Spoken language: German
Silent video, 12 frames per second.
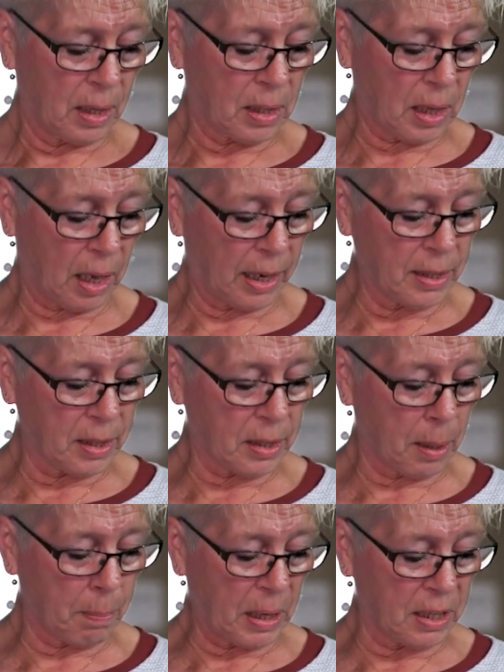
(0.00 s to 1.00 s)
keiner
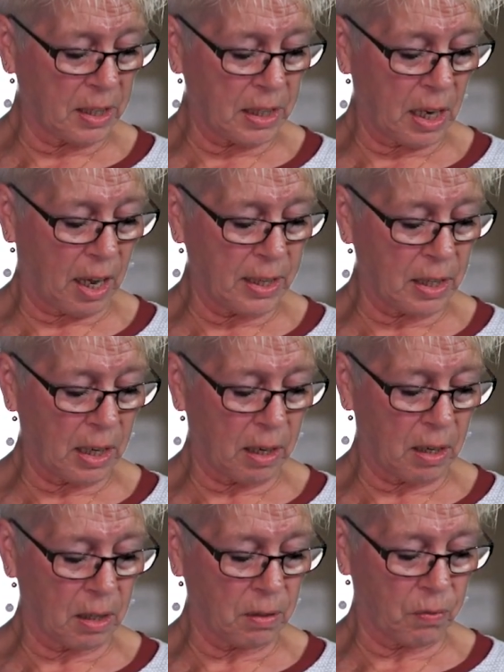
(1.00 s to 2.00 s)
der Männer, die
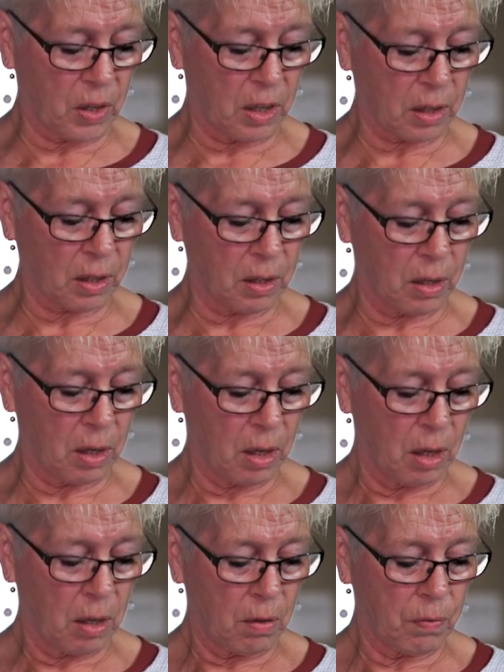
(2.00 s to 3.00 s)
eingeladen waren,
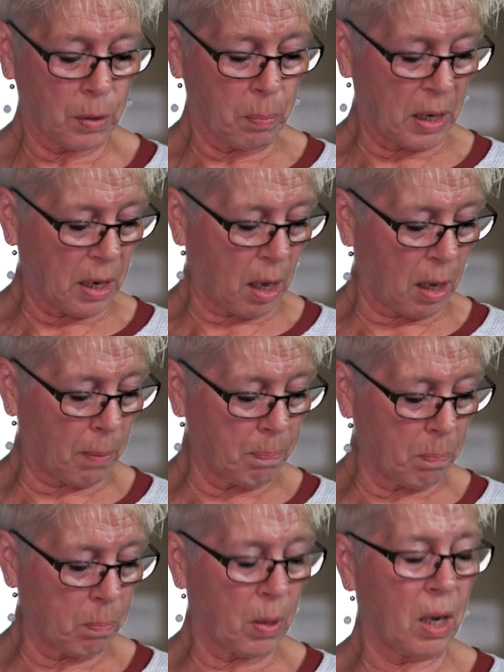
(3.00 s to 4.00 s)
wird mein
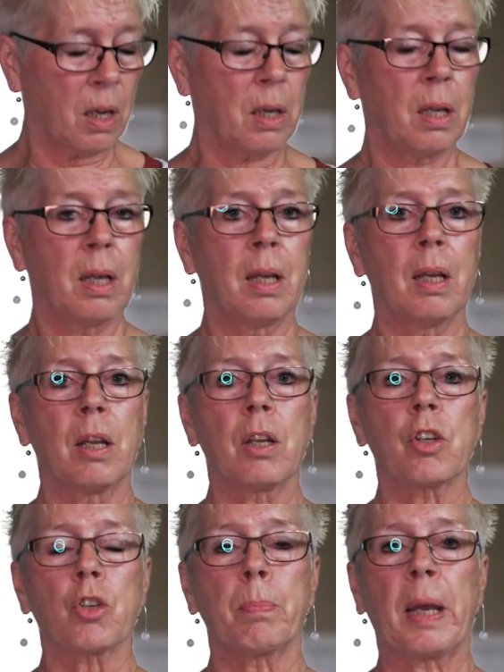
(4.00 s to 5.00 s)
Abendmahl
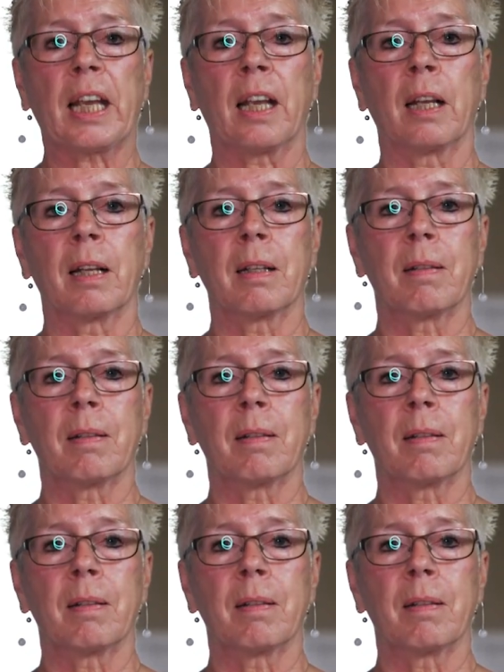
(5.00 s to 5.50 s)
schmecken.